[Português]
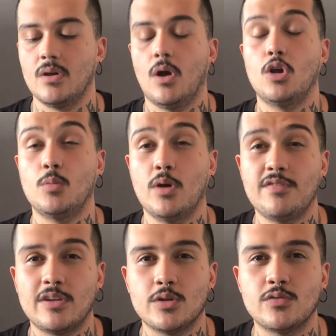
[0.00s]
Olha, o
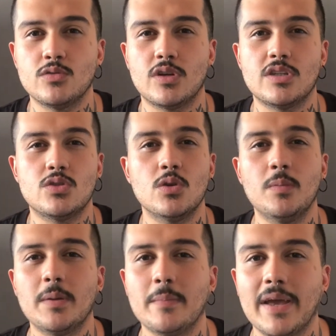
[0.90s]
borrifador funciona
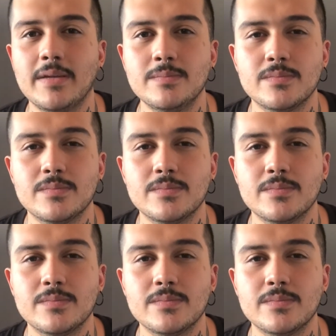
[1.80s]
super bem.